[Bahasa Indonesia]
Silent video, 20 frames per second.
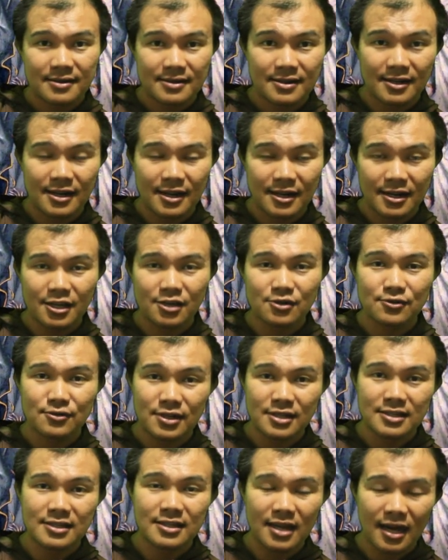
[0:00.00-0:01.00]
dan ada yang
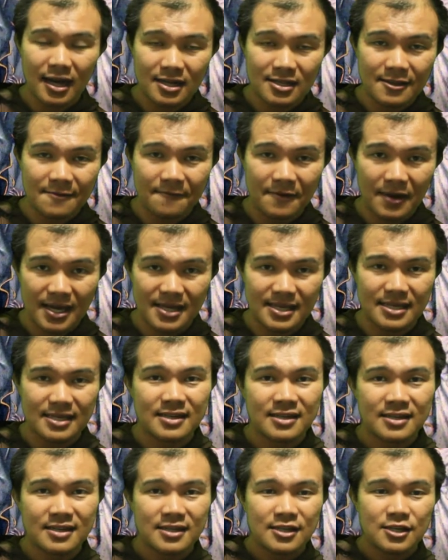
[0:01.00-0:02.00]
sudah tidak aktif lagi.
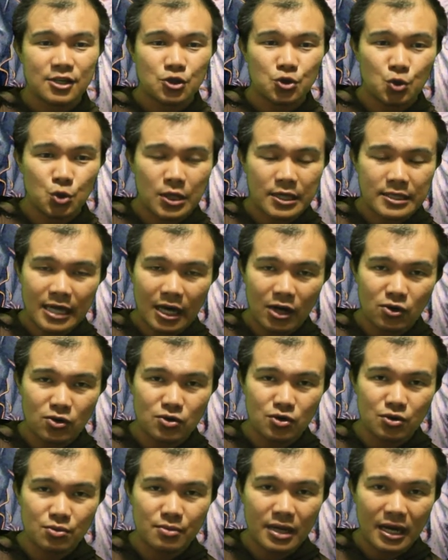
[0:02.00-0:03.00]
Sudah
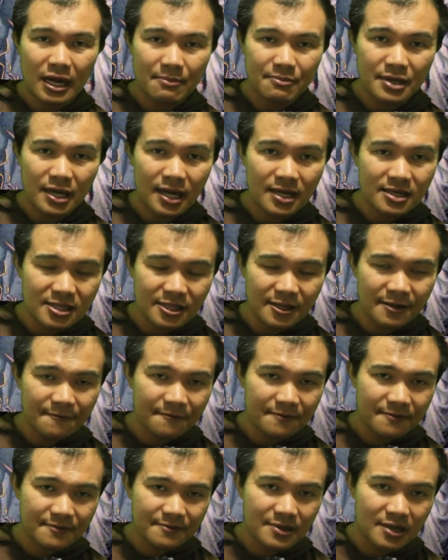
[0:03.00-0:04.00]
tahu gunung berapi
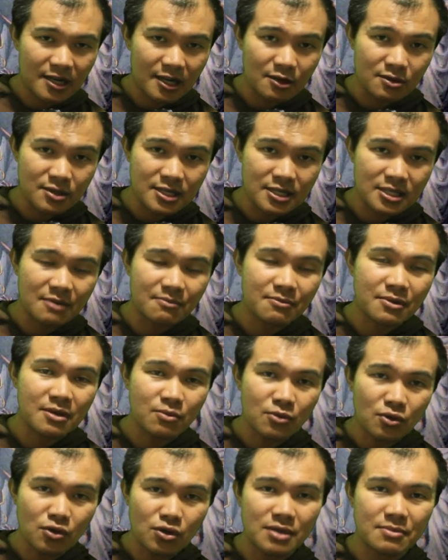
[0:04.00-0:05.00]
aktif, lalu kita
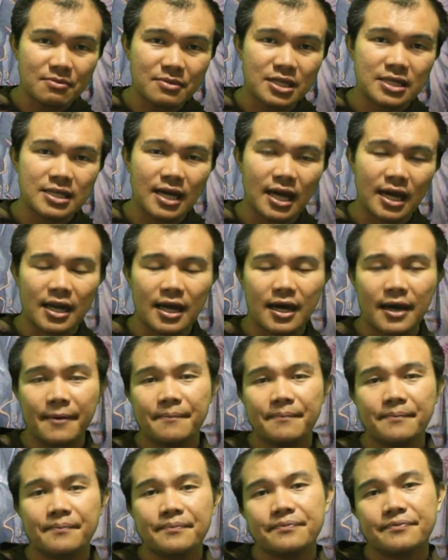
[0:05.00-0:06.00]
bermukim di sana.
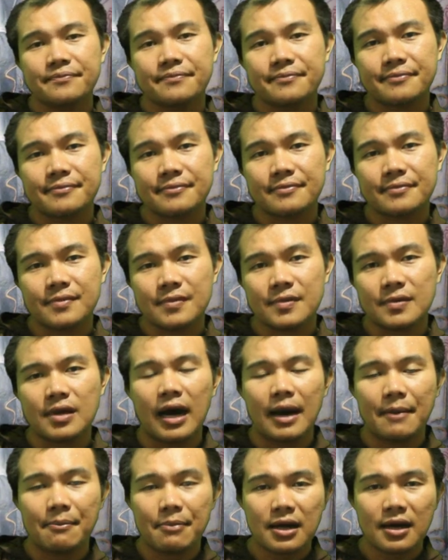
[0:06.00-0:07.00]

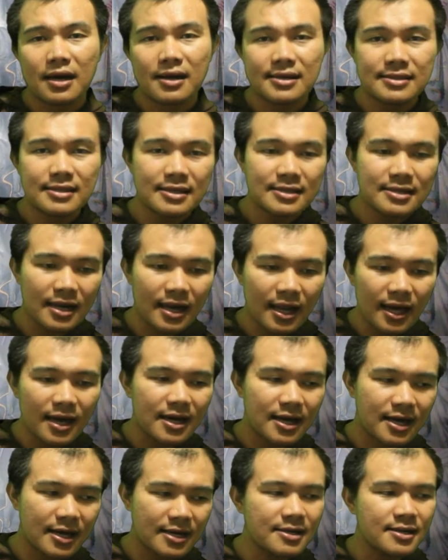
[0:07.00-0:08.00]
Nah, apakah kita
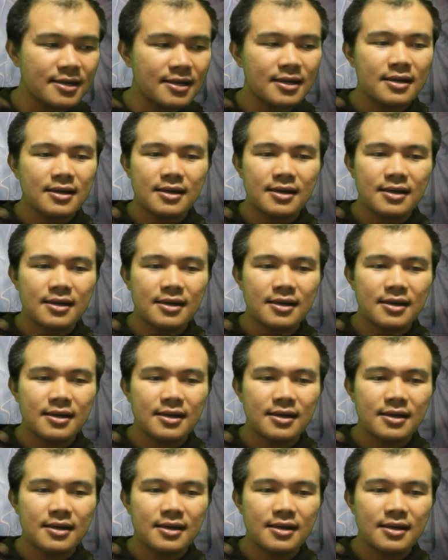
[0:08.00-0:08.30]
salahkan